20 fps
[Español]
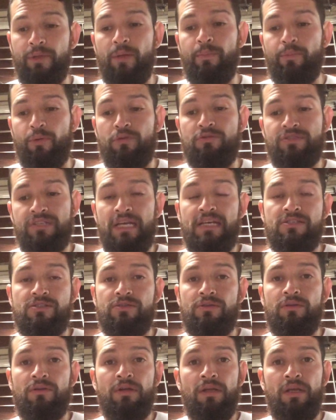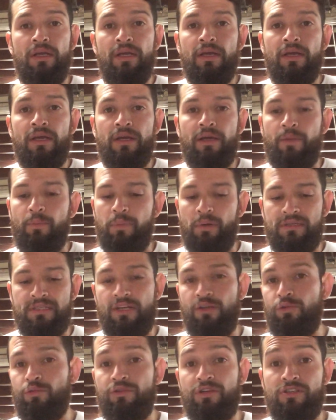proceso que puede
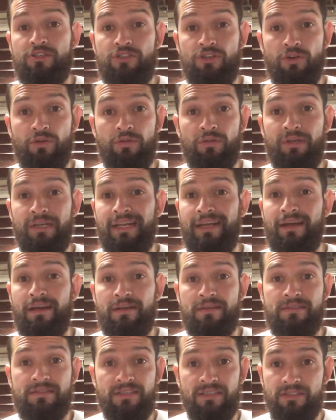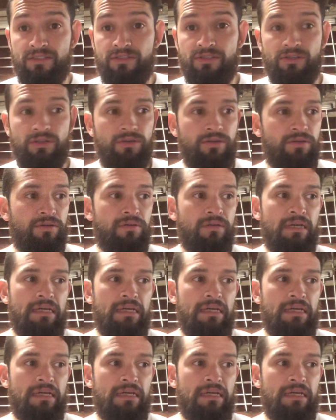ser nutrición, el ejercicio,